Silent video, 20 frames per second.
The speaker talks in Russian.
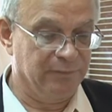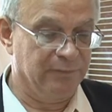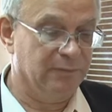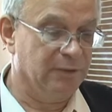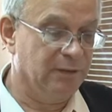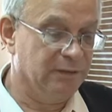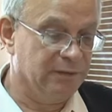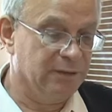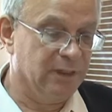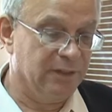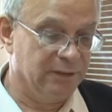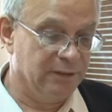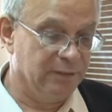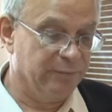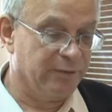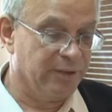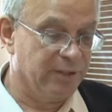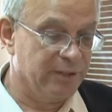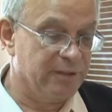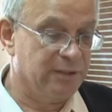э, данный
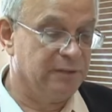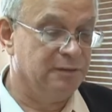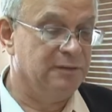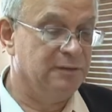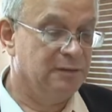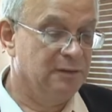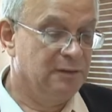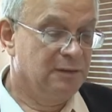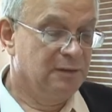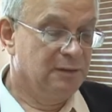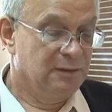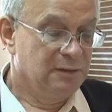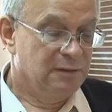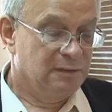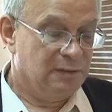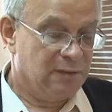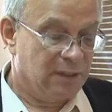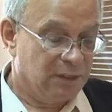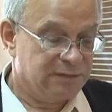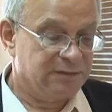проект,
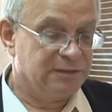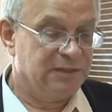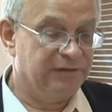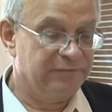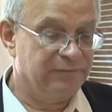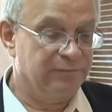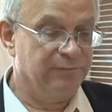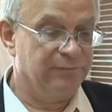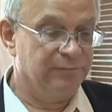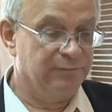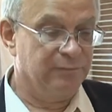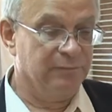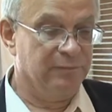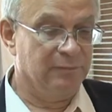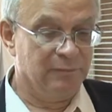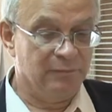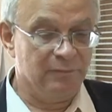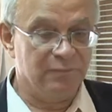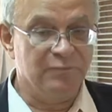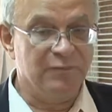оставим
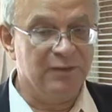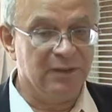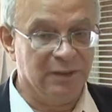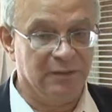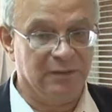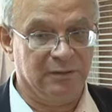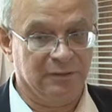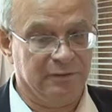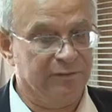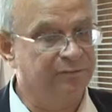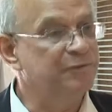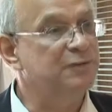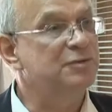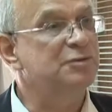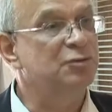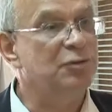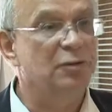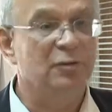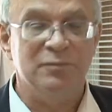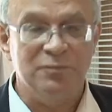э,
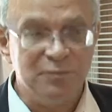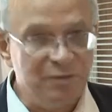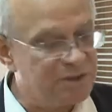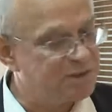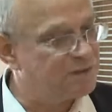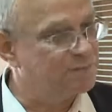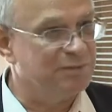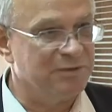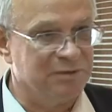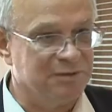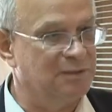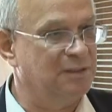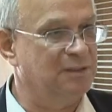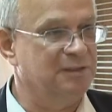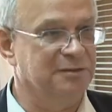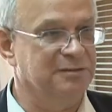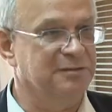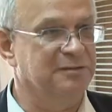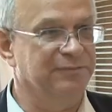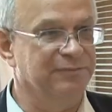Венесуэлу без
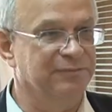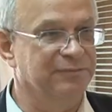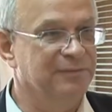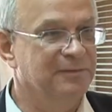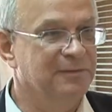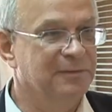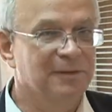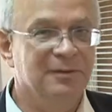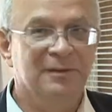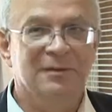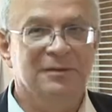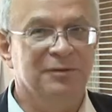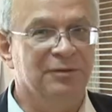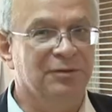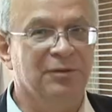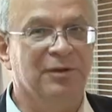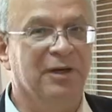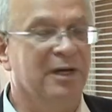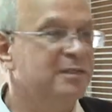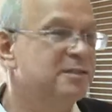специалистов,
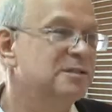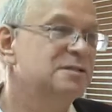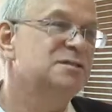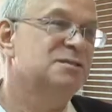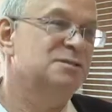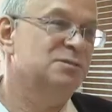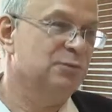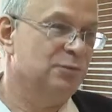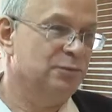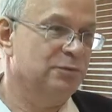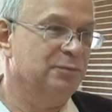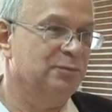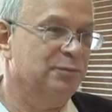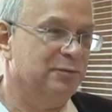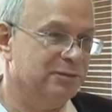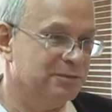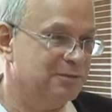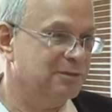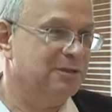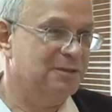то они не смогут
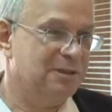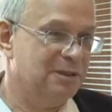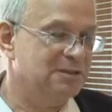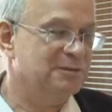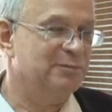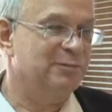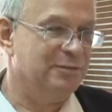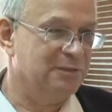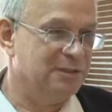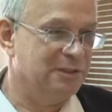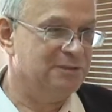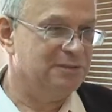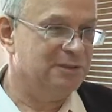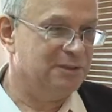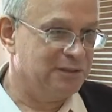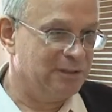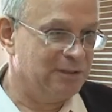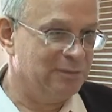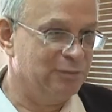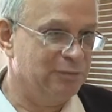просто дальше
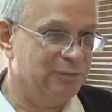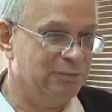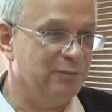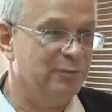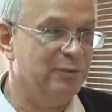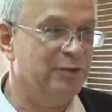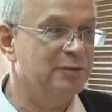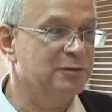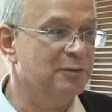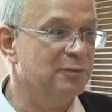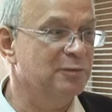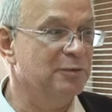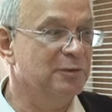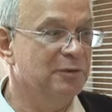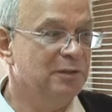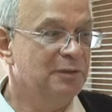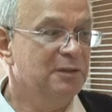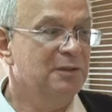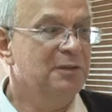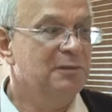продолжать работу. Поэтому
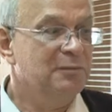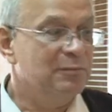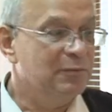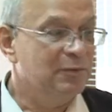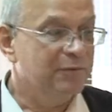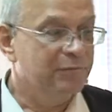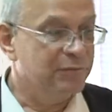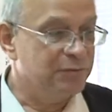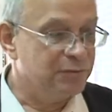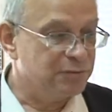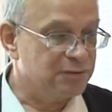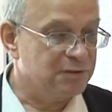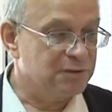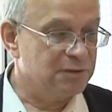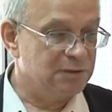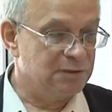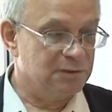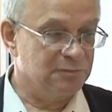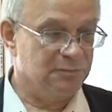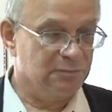мы
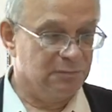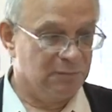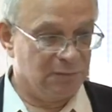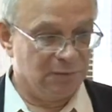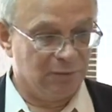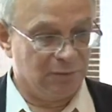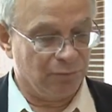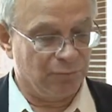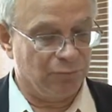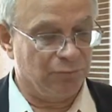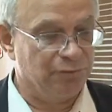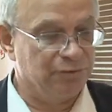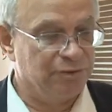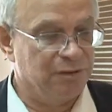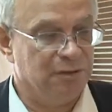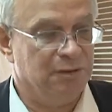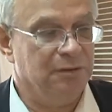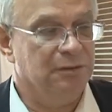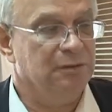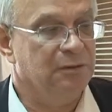вынуждены
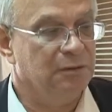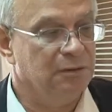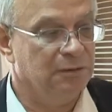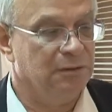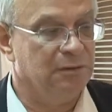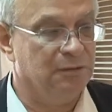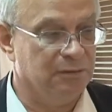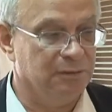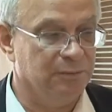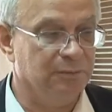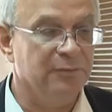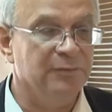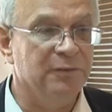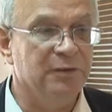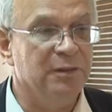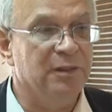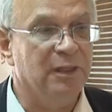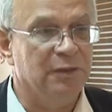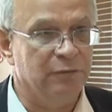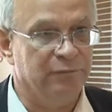уже
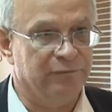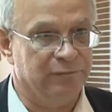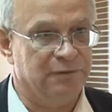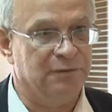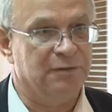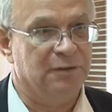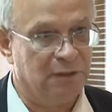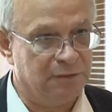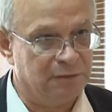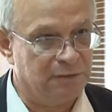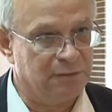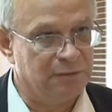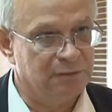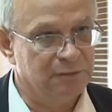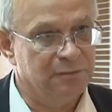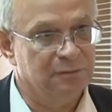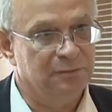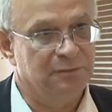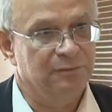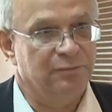готовить кадры,
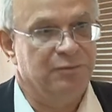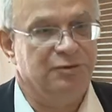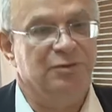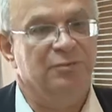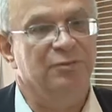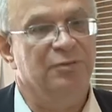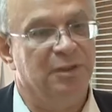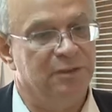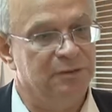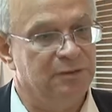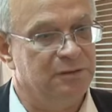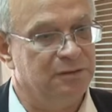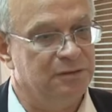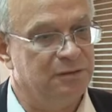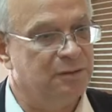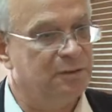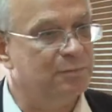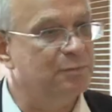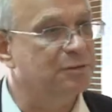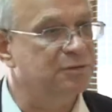чем кадры
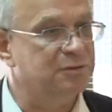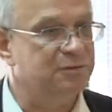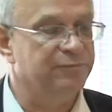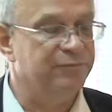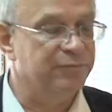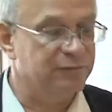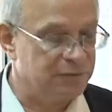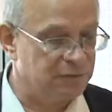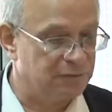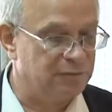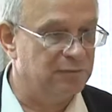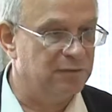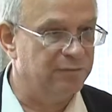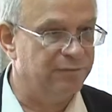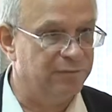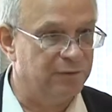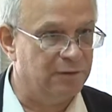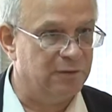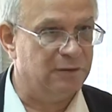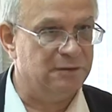требуются высшей
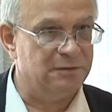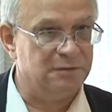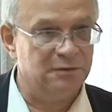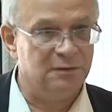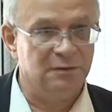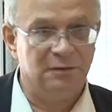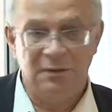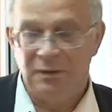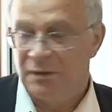квалификации.